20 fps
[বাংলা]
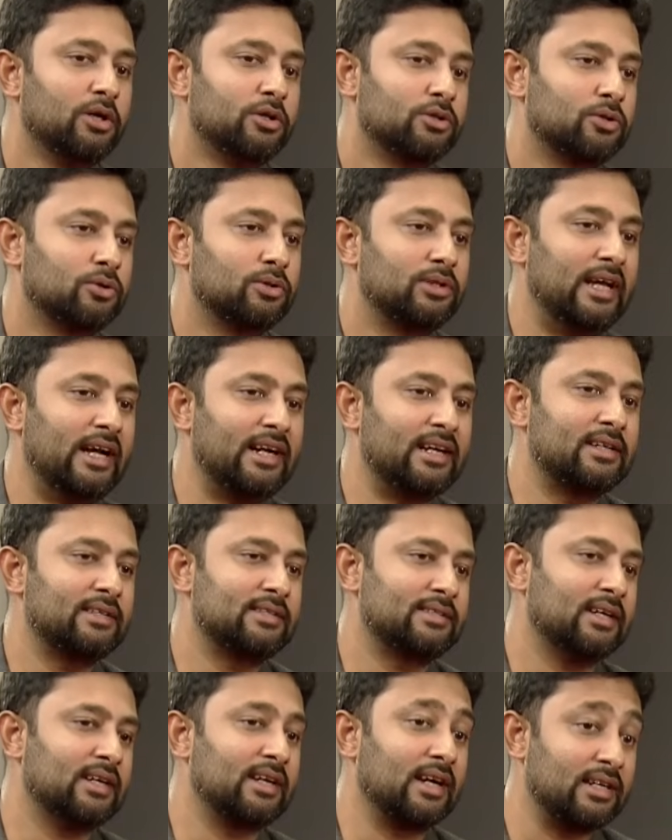সো
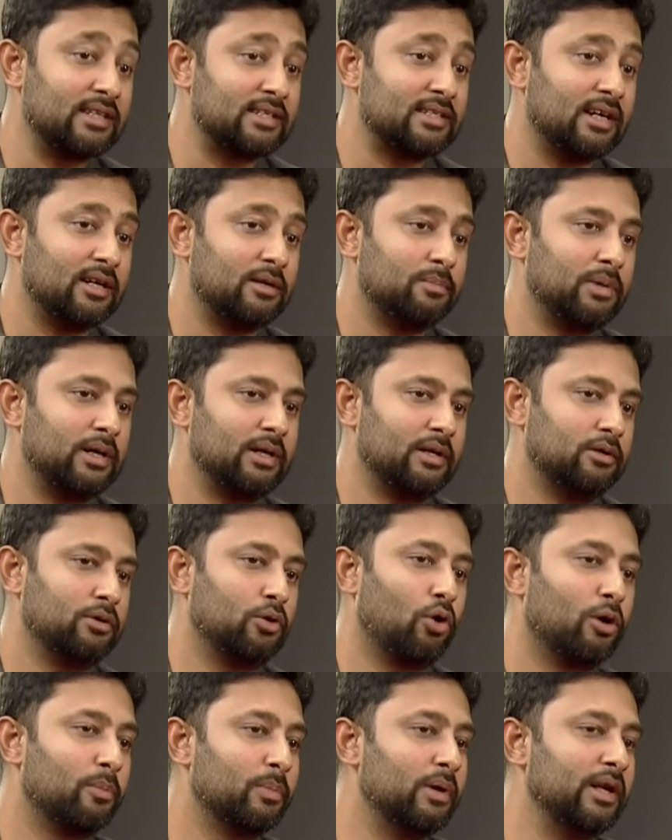দ্যাটস আ কনসার্ন বাট
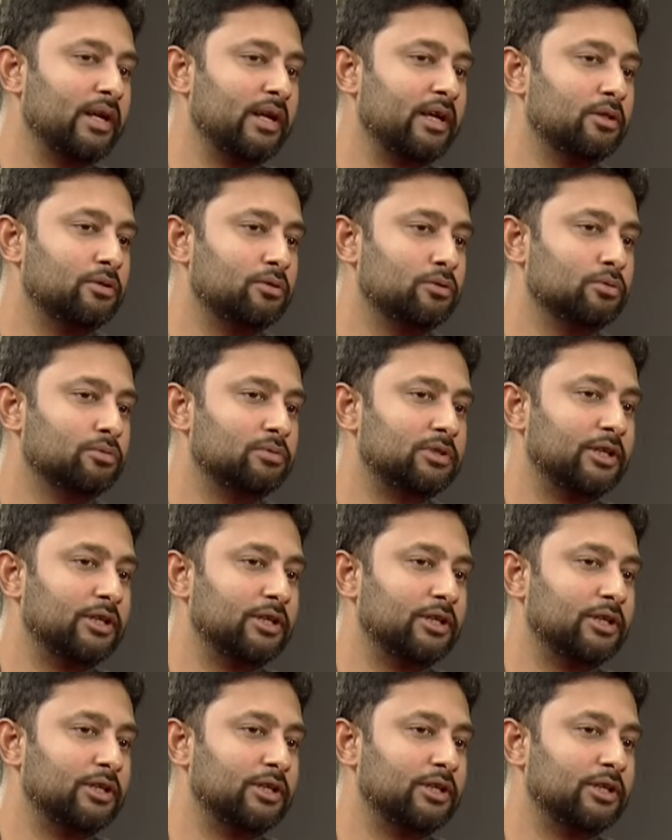নর্মালি কিন্তু